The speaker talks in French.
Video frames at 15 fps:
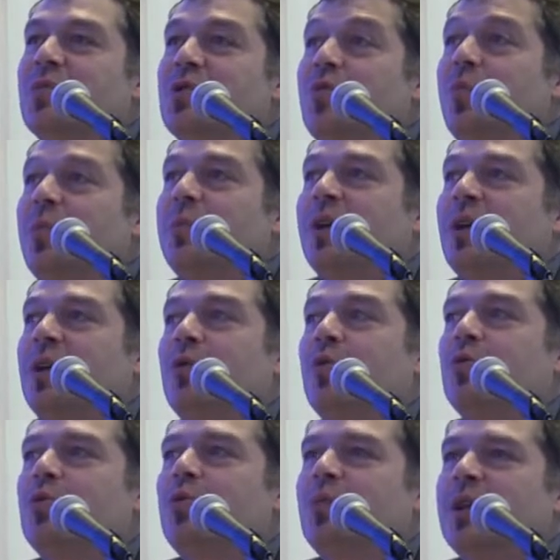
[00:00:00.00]
mais je ne vais pas parler que
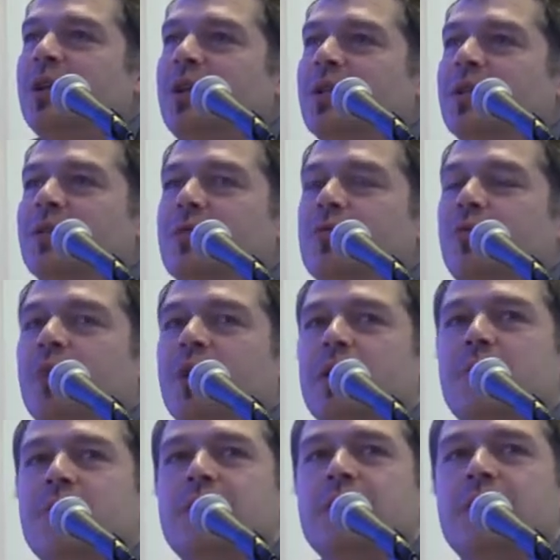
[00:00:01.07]
du numérique. Je vais
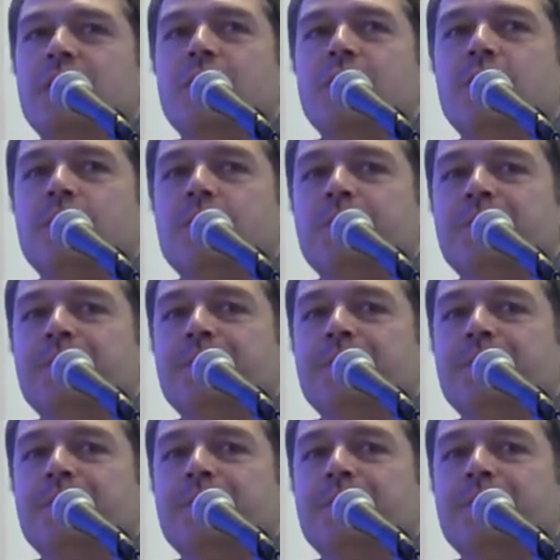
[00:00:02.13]
parler aussi de,